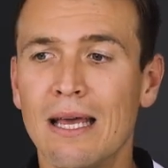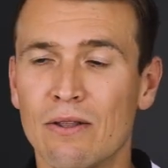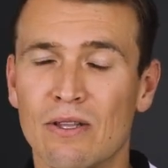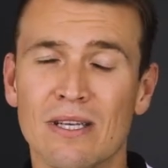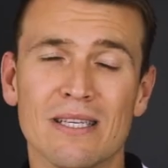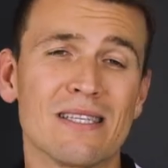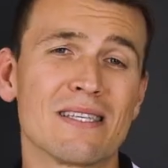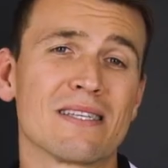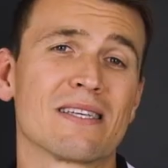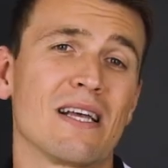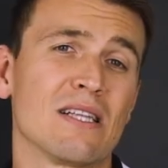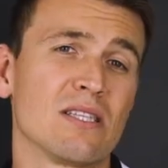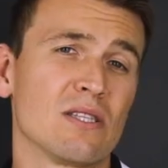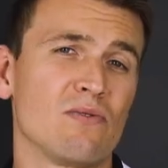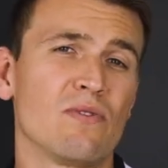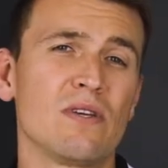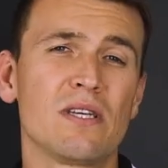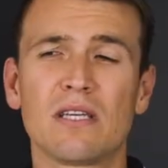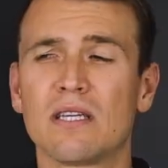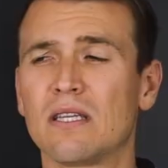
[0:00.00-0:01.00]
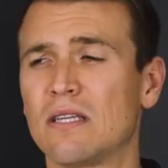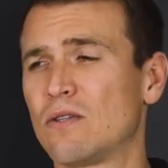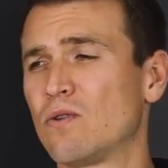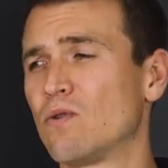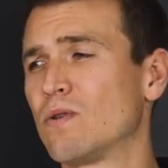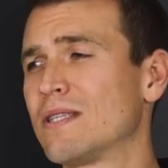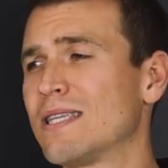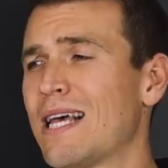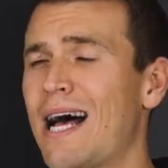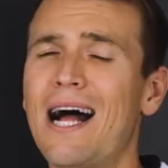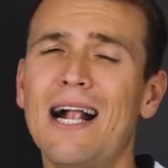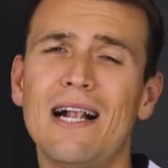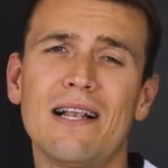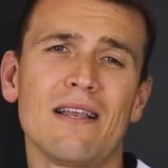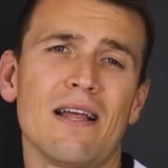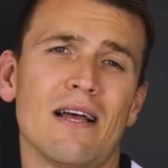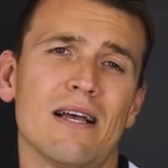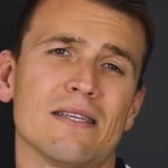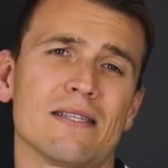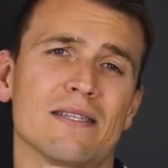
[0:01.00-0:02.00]
Das ist ganz wichtig, dass du
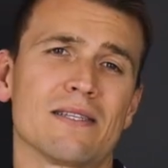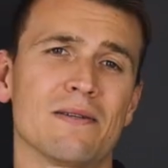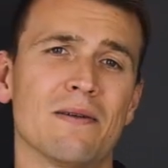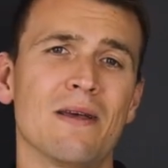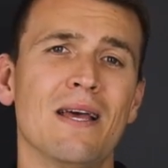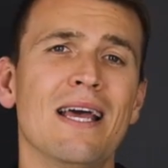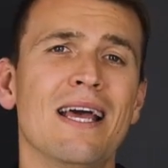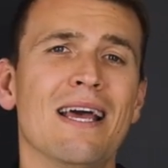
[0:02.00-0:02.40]
Zahlen hast.